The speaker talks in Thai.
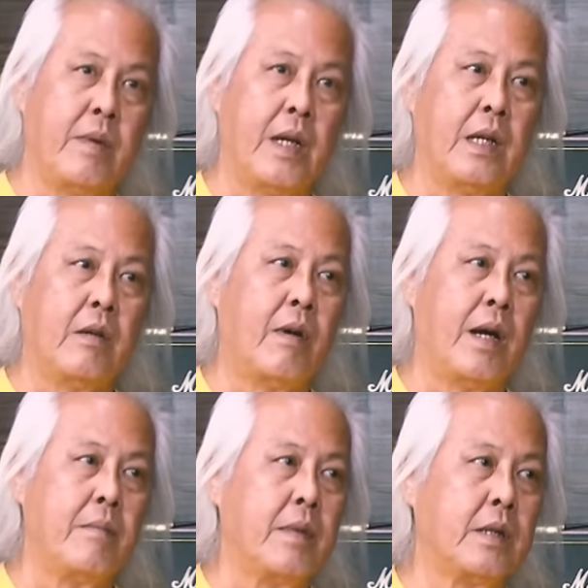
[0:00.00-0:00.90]
เป็น
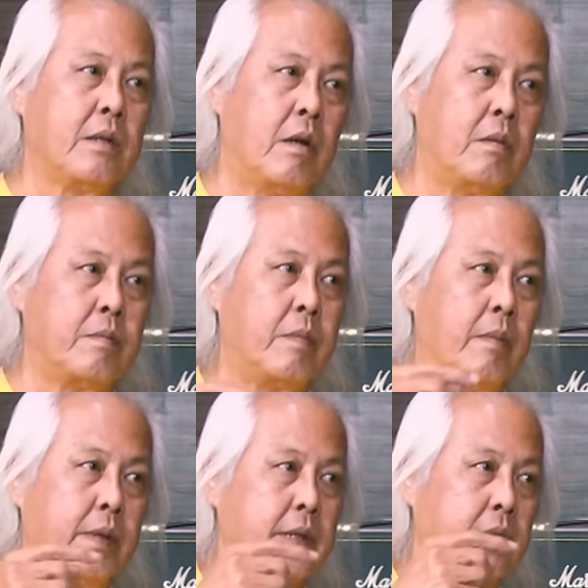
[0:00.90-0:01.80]
requirement ของโปร
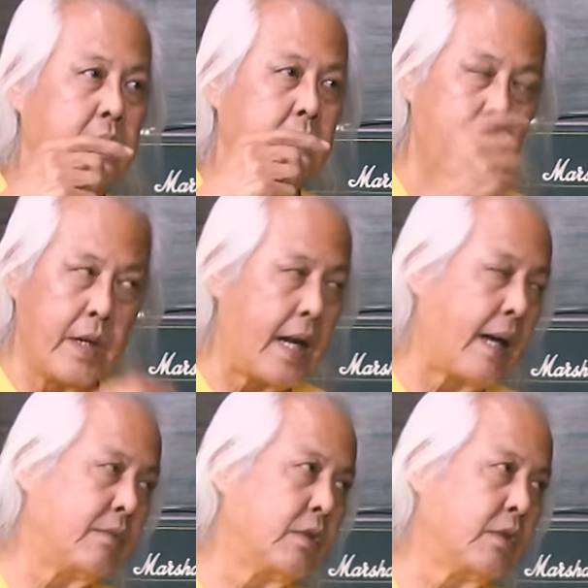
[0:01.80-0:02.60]
โมเตอร์ที่เวียดนาม